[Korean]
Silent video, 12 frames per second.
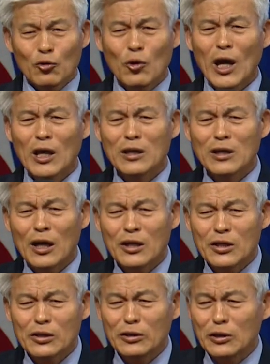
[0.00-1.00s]

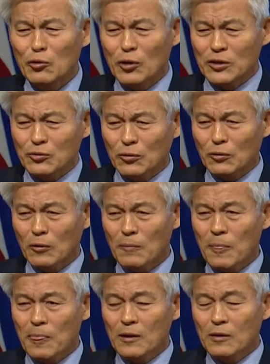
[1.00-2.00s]
굉장히 어려워가지고
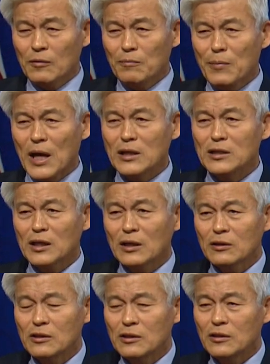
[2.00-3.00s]

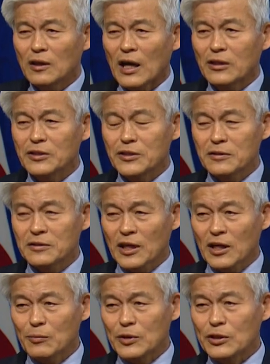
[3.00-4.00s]
맹자를 가르치는
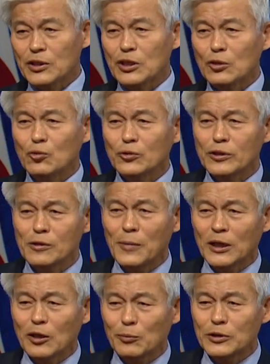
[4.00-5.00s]
사람이 이
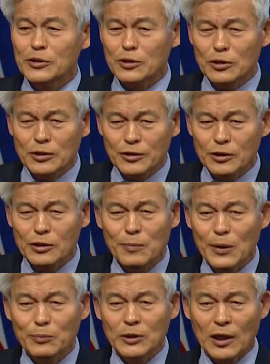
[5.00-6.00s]
구절만 되면
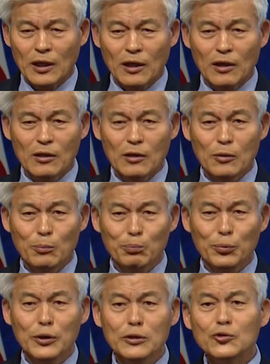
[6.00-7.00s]
쩔쩔맵니다.
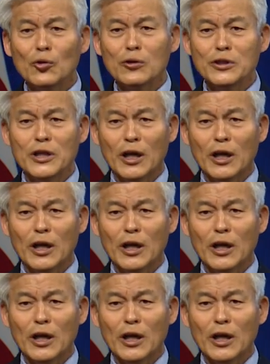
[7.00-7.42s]
뭔 소린지